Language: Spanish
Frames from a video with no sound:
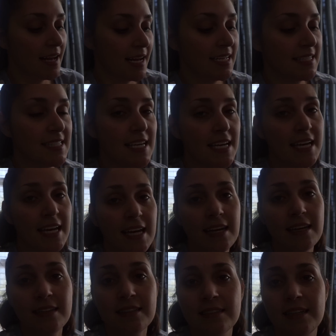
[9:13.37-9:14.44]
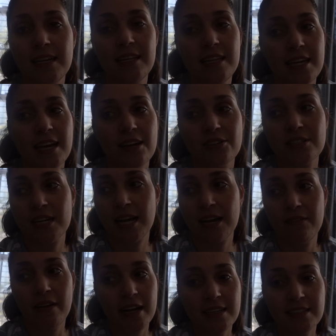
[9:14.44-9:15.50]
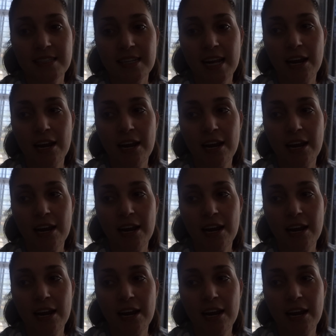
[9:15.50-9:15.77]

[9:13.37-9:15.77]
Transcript: Así que le dije a Oscar que había que hacer